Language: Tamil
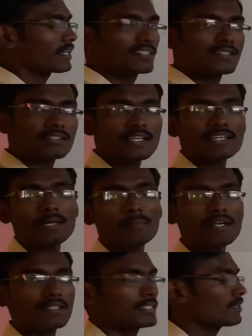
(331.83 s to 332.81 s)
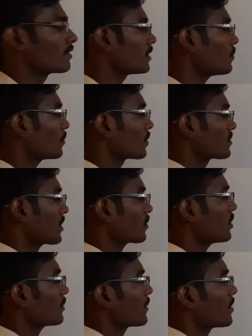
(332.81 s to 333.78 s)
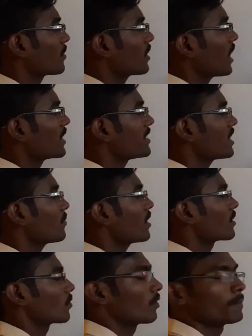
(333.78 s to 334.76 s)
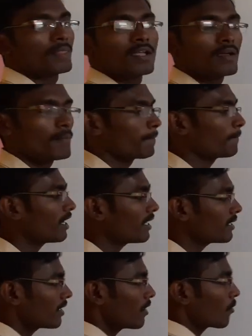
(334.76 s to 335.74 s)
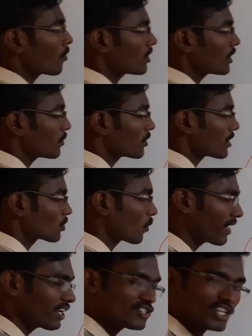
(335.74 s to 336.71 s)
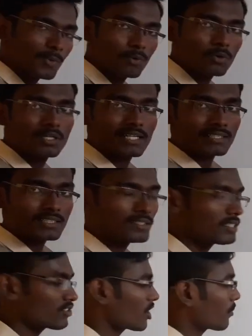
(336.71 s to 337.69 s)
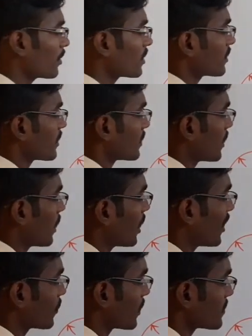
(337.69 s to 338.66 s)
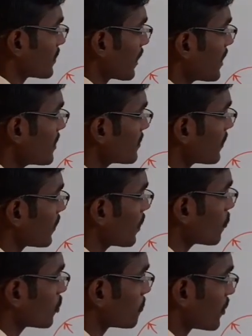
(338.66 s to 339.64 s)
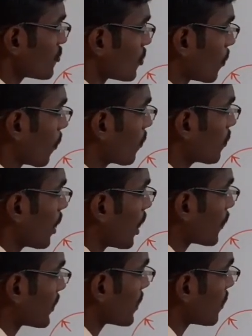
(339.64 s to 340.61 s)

ரெசிஸ்டிங் கெப்பாசிட்டி வந்து ஒரு சர்க்குலர் பைப்புக்கு அதிகமாக இருக்கும் பட் உங்களுக்கு ஒரு ஸ்கொயர் ஷேப்போ இல்லை ரெக்டாங்குலர் ஷேப்போ எடுத்திங்கன்னா அதோடைய சைட்ஸ்லலாம் ஒரு ப்ரெஷரும் அதோடைய